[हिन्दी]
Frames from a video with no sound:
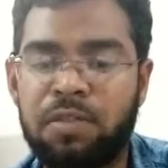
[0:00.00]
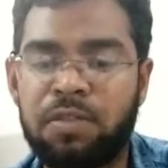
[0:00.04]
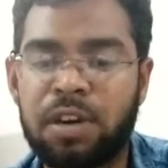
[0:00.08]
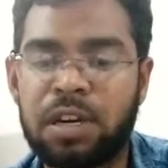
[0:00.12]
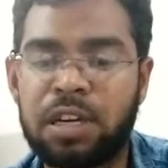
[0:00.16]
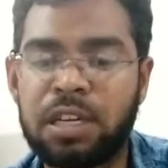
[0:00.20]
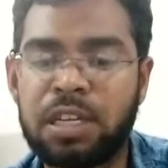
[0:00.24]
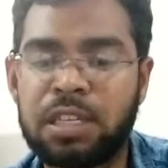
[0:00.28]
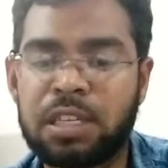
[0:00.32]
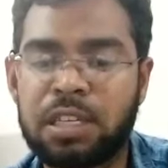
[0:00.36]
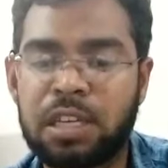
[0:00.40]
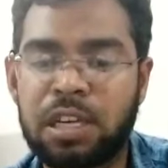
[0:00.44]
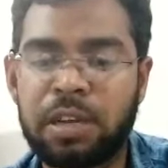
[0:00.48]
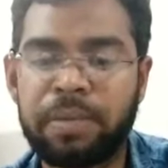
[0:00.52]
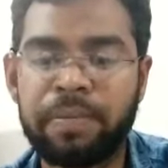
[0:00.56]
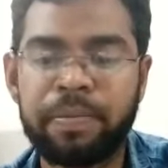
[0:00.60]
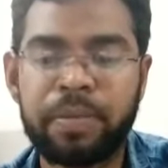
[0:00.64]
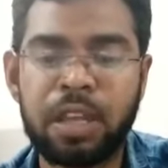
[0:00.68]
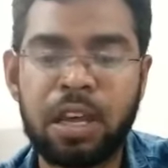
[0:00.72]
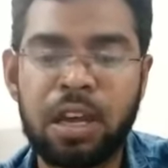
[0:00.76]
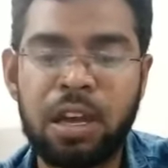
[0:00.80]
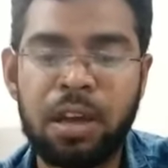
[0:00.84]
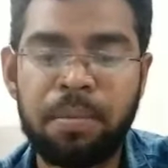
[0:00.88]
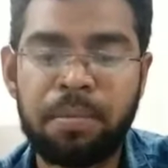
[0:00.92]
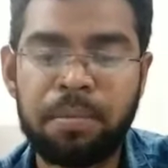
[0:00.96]
फरवरी से
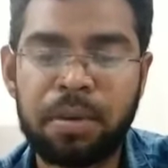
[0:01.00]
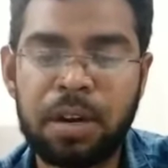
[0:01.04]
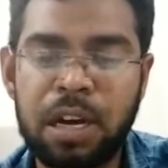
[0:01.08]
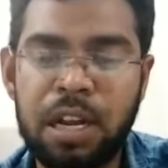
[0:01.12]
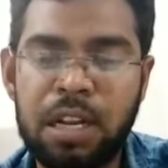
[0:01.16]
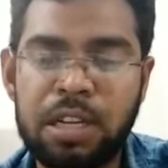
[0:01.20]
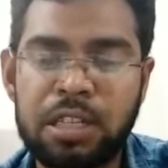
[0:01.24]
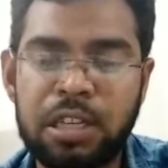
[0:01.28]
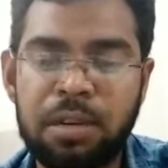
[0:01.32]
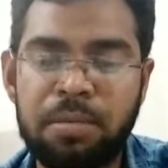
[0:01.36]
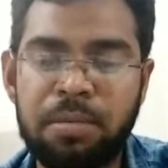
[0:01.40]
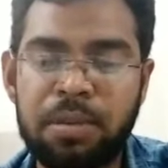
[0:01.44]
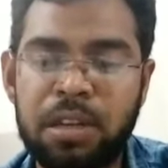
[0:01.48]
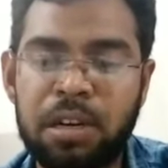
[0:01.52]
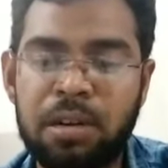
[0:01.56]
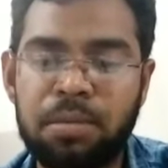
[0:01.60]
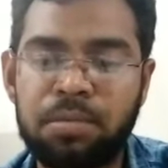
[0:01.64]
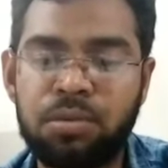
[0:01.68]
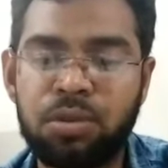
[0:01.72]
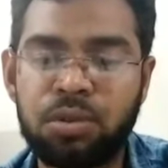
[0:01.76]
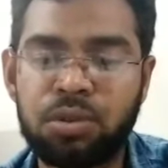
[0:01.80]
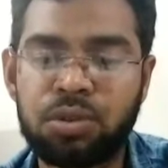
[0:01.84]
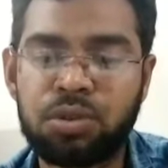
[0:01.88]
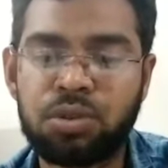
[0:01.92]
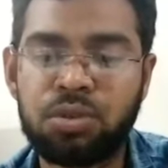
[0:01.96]
कल से
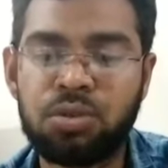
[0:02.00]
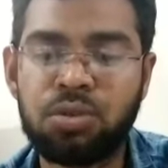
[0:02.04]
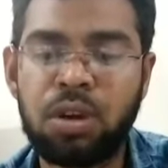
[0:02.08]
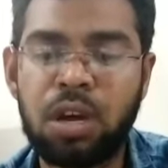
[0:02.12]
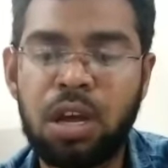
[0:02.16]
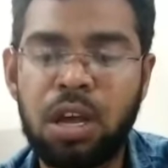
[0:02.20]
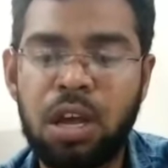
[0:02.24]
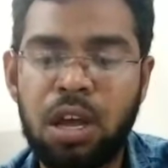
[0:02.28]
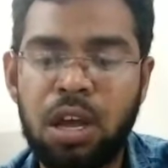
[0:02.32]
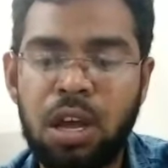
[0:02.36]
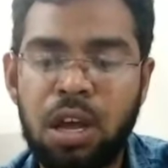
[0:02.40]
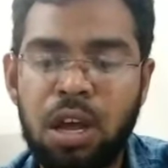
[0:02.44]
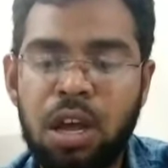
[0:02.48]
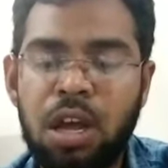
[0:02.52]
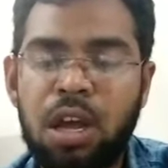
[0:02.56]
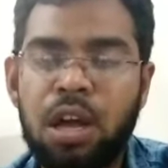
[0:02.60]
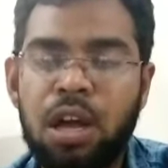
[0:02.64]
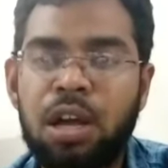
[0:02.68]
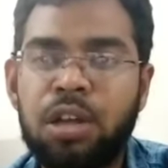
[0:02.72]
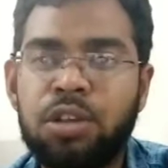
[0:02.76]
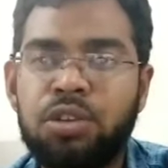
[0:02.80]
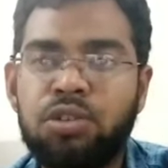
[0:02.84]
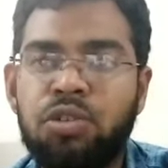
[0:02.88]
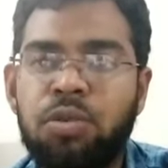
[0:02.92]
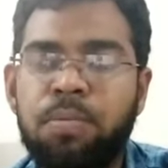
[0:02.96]
मतलब दोस्तों
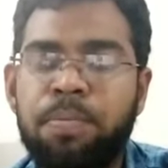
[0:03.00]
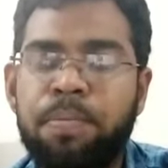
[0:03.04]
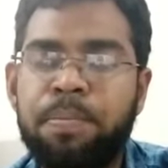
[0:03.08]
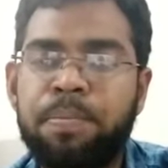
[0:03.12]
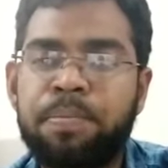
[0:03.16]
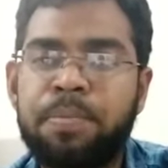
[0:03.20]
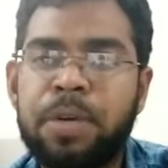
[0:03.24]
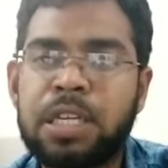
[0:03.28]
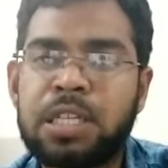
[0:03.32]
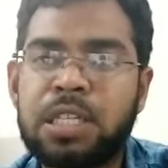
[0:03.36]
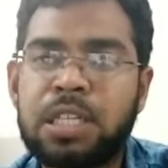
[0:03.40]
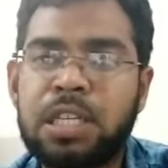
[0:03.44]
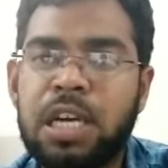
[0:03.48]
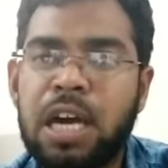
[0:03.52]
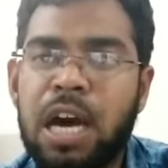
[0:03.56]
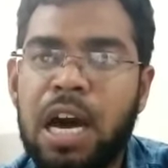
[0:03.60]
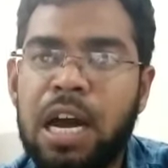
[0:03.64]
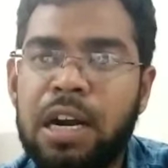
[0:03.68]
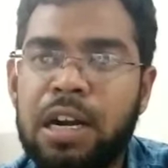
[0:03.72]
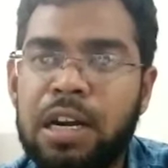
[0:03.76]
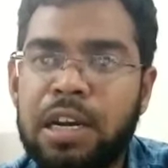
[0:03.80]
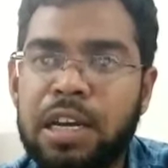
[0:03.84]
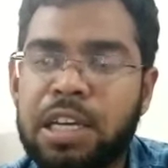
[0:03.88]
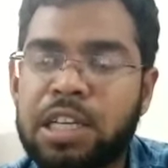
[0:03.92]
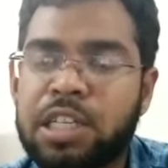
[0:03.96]
जो
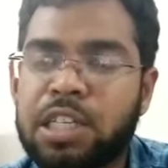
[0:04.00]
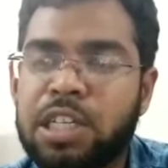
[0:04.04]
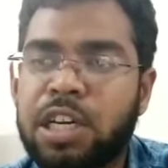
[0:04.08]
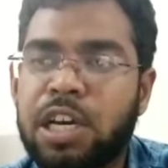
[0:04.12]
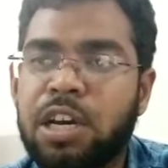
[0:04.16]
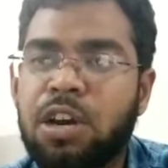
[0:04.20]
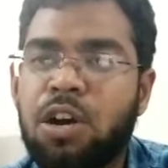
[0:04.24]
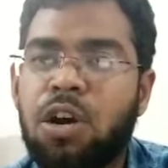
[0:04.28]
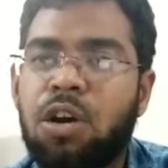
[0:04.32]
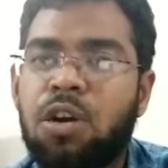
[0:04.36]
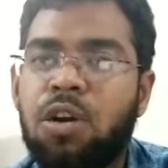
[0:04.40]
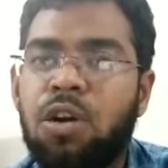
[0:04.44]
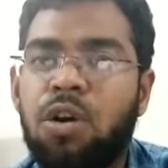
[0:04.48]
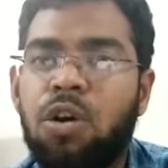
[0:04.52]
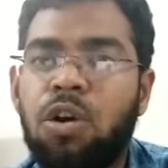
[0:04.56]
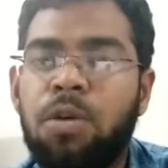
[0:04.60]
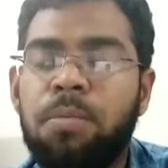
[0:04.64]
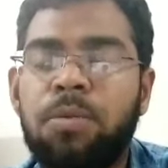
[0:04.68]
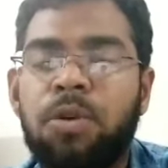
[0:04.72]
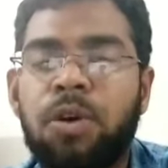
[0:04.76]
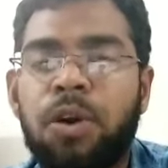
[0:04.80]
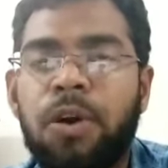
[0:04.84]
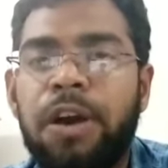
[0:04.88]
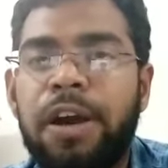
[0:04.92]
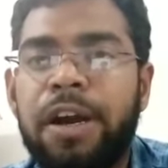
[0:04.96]
पीसीआर टेस्ट है और
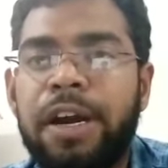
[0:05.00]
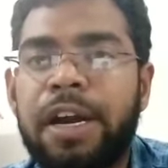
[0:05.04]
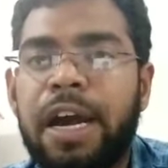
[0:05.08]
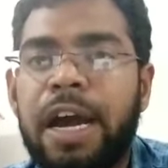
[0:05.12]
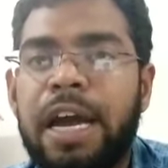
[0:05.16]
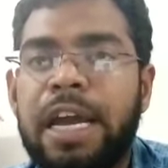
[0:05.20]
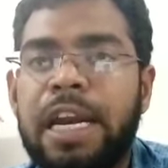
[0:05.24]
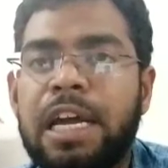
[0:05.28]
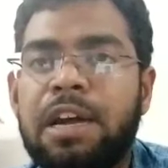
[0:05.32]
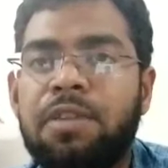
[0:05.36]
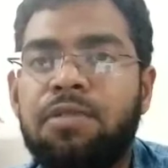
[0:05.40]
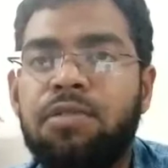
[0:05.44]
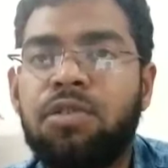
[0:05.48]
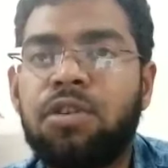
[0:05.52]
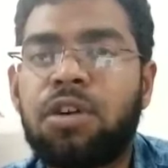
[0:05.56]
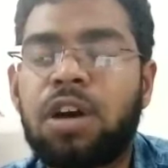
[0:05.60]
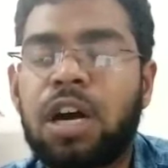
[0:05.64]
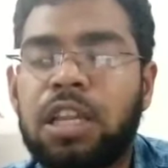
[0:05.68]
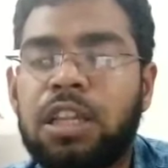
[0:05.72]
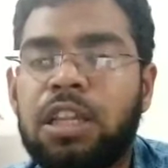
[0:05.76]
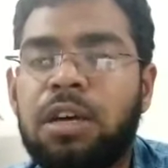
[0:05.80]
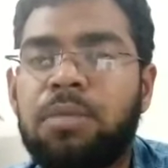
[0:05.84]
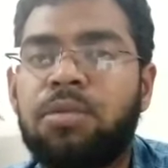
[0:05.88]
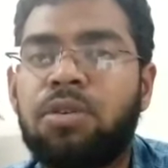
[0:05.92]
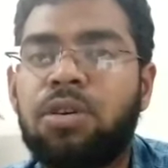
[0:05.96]
होम क्वारंटाइन है वो
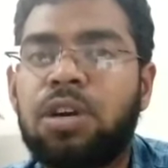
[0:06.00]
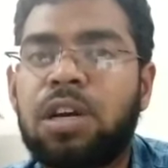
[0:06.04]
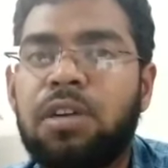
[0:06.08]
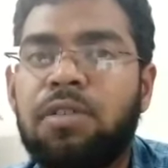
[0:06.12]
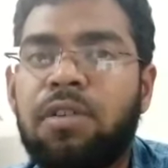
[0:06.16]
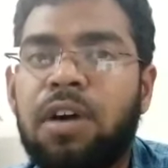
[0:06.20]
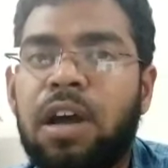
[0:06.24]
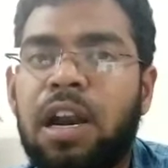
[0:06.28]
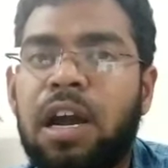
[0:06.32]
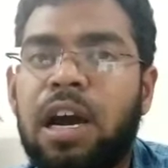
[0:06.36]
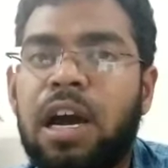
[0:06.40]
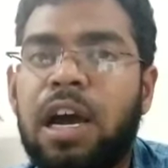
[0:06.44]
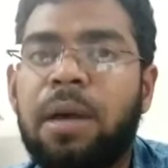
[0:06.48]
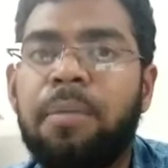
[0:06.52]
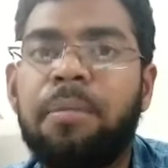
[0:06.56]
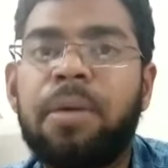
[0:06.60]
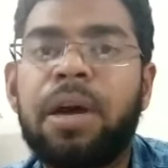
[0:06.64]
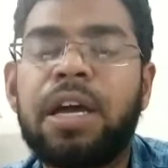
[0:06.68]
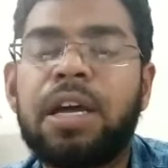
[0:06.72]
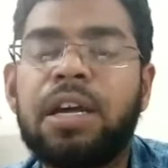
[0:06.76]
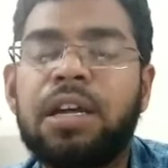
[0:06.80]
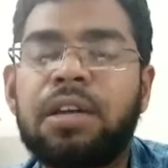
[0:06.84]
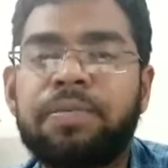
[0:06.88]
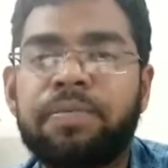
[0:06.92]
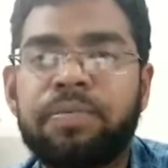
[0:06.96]
ख़त्म होने वाला है
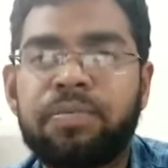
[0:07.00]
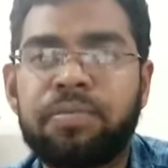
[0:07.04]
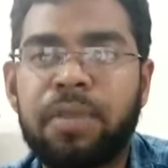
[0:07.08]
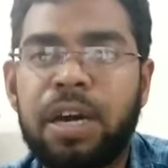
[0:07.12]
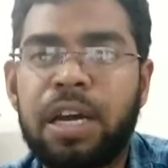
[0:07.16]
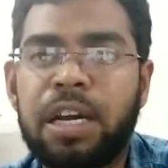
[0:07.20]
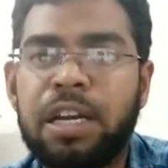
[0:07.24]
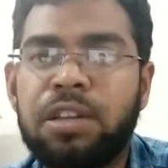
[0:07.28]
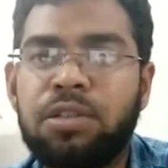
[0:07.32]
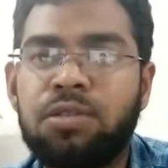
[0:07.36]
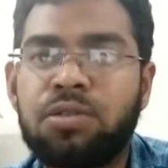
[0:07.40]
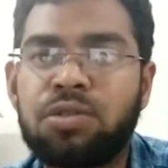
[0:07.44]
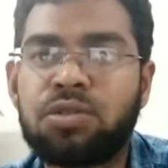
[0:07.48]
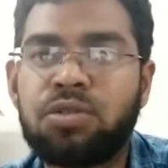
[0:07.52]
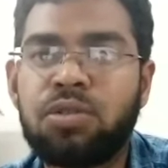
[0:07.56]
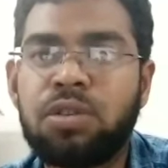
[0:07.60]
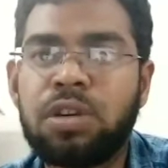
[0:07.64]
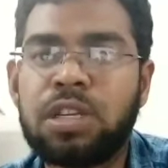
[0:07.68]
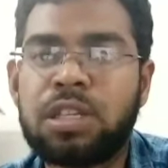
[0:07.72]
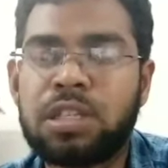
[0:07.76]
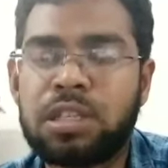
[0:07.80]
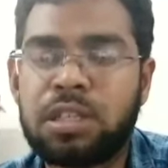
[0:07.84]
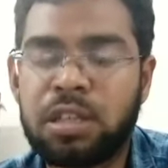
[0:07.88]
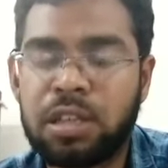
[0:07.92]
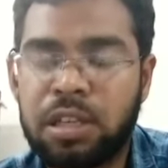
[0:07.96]
मैं मैंने दोस्तों
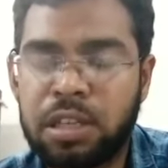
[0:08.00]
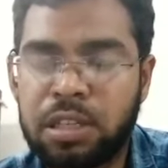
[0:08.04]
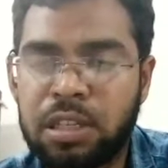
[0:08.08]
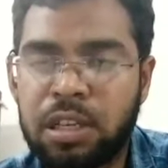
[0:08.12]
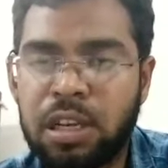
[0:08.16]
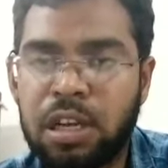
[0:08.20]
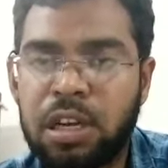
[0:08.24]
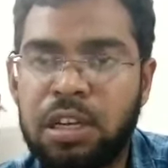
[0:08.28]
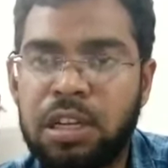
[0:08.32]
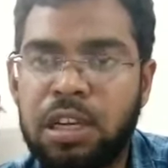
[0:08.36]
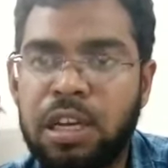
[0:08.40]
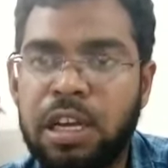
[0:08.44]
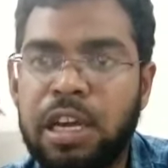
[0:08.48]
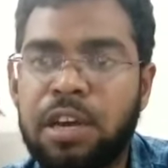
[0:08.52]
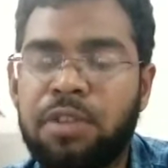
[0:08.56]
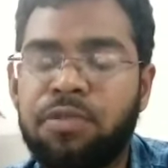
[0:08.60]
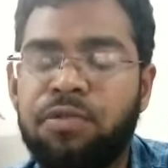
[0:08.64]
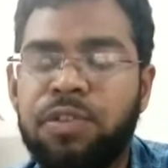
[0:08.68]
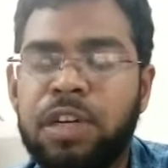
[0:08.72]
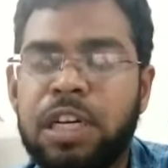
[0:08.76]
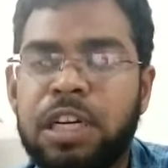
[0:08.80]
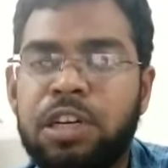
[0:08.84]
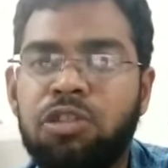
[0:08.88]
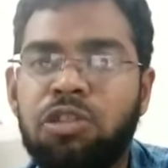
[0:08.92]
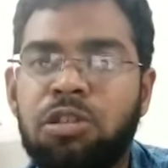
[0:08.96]
इस इसके लिए एक
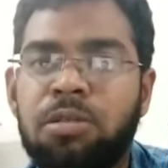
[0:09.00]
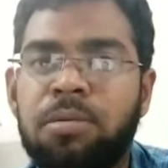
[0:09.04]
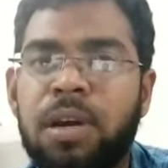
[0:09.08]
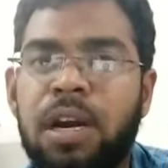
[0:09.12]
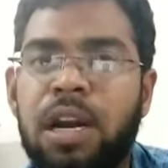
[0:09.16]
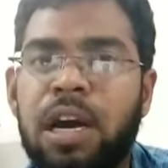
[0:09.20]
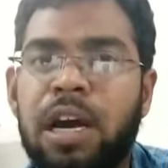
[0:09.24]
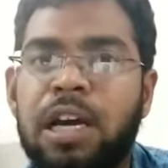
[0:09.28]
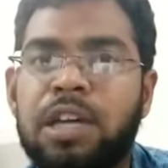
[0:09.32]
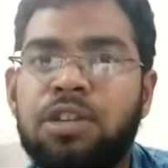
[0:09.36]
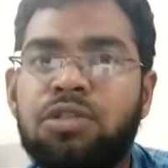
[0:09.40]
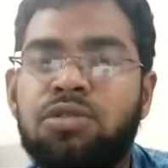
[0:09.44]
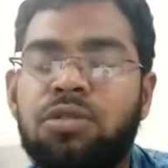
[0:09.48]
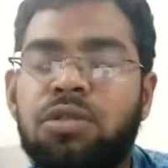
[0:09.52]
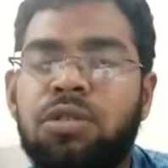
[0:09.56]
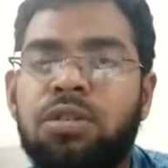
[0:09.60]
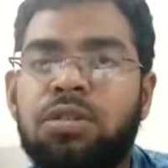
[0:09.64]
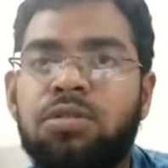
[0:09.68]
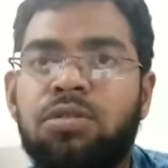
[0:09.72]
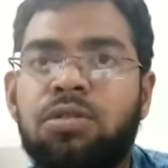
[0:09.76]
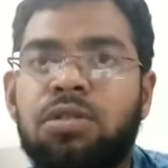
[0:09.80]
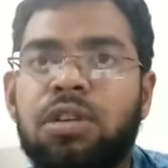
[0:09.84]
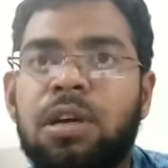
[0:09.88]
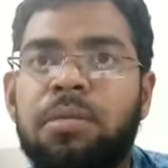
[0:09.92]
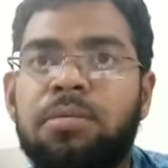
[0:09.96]
वीडियो भी बनाया जो
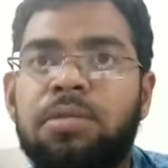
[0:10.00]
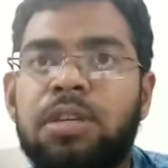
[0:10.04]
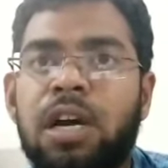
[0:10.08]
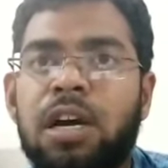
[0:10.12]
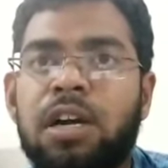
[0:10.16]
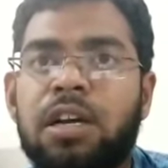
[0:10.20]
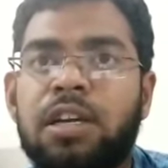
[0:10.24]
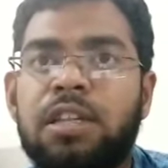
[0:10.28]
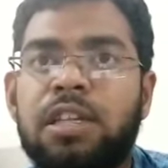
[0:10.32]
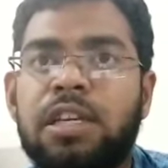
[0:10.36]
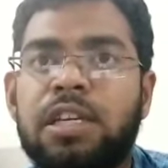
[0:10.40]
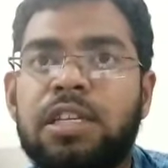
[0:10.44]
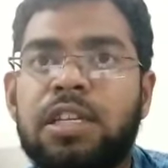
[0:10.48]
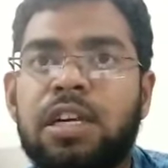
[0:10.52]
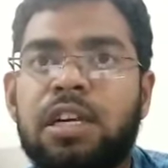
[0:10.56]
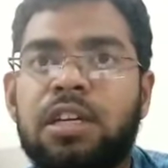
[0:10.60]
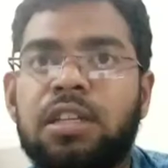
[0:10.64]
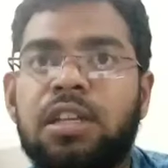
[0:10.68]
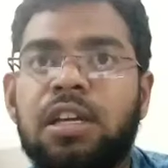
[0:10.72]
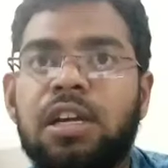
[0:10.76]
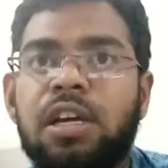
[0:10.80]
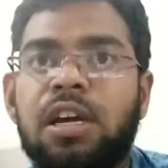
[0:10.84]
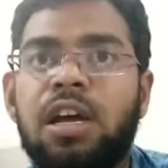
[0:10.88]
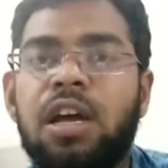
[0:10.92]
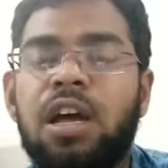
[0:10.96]
जो कि आप जाके देख
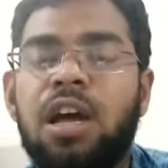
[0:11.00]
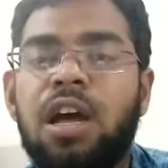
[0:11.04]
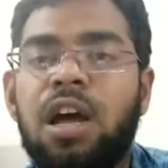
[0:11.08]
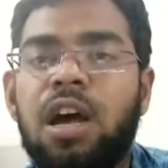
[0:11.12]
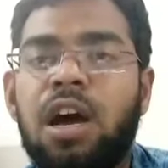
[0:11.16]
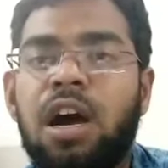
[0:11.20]
सकते हैं